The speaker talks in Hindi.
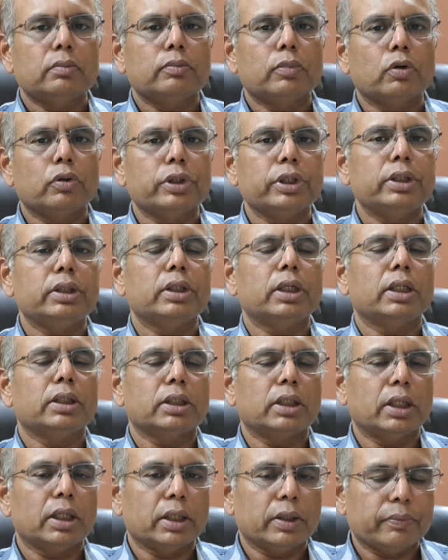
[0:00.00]
प्रोटीन
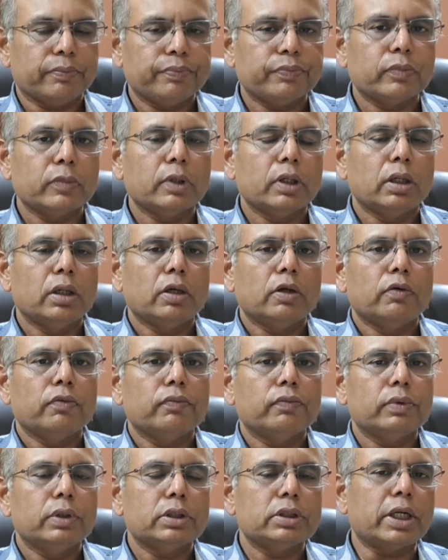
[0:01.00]
रहता है
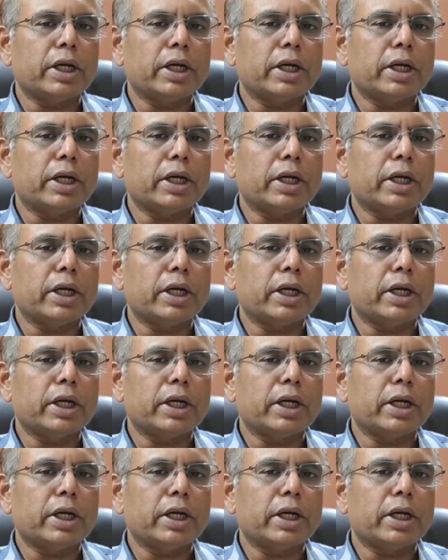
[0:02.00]
फिर